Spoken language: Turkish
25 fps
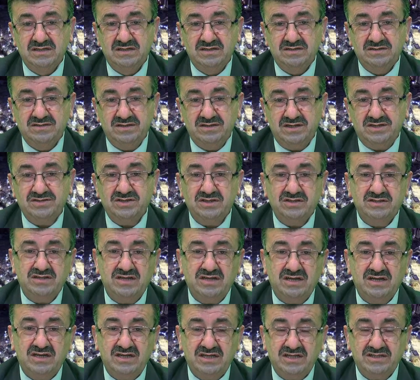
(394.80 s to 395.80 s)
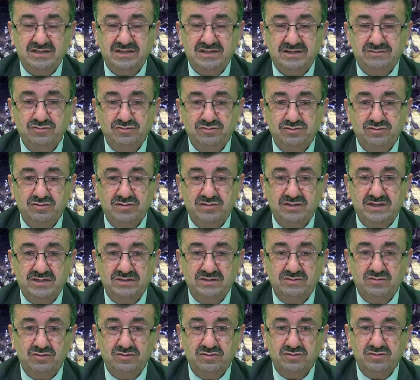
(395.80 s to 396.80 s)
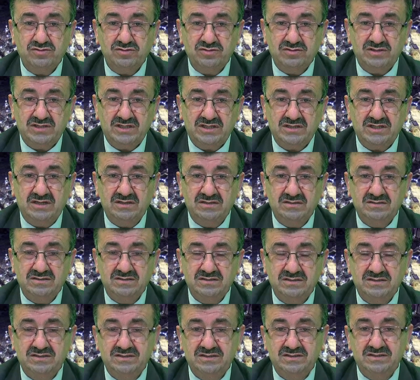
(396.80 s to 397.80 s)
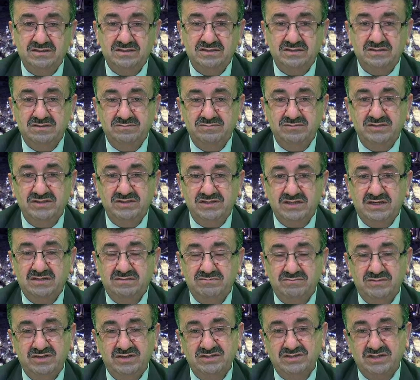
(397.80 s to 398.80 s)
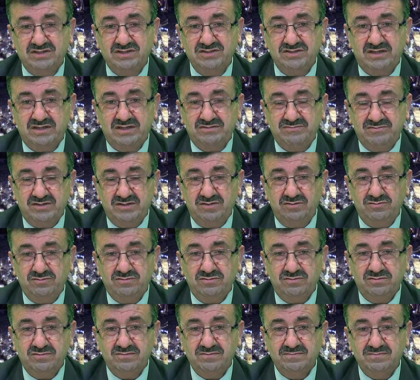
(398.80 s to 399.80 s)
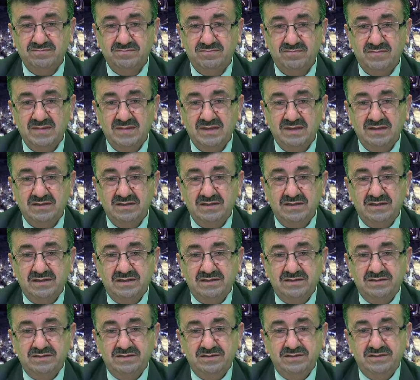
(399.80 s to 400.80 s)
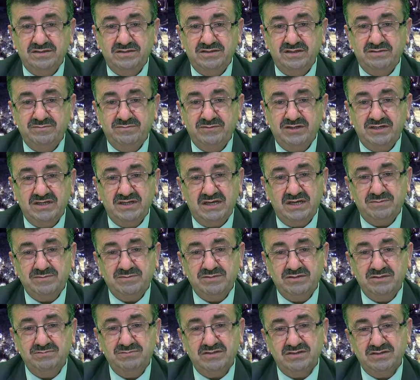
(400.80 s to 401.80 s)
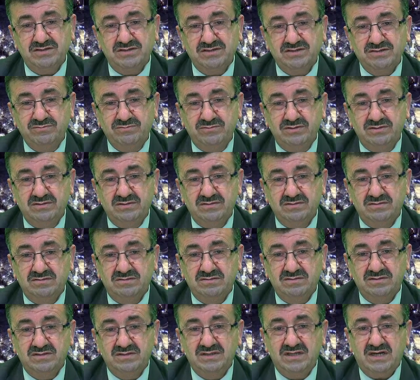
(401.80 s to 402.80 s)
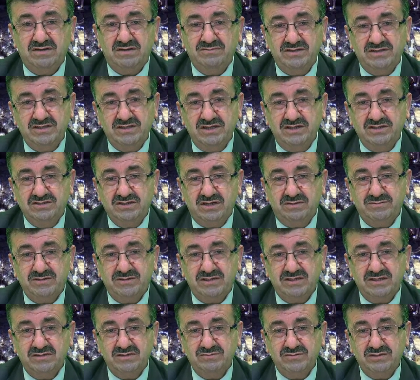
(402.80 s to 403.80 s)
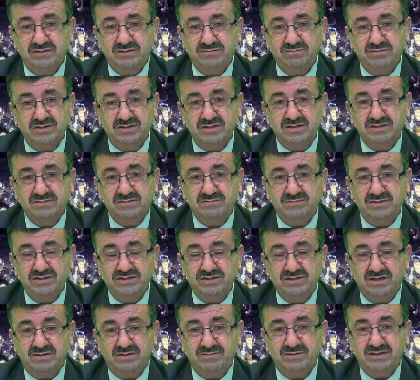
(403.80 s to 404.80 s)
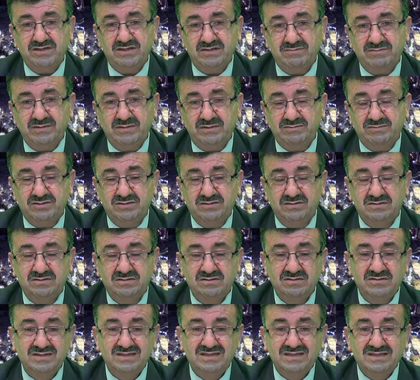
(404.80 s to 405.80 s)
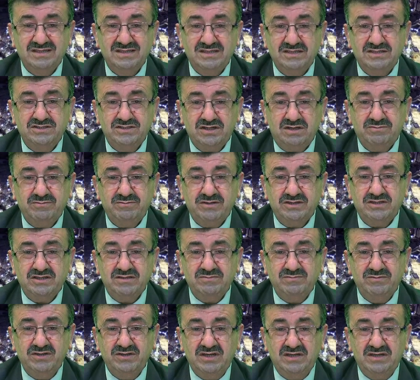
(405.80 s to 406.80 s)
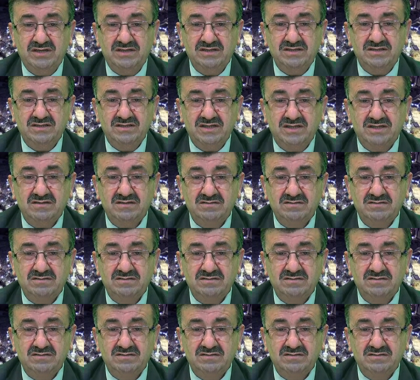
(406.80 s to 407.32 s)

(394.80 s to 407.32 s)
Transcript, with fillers: nasıl dalalete düştükleri konusunda da e, bize mesajlar veriliyor. E, demek ki hepsi bir kısmı davete icabet etmiş, bir kısmı icabet etmemiş. İcabet etmeyenlerin de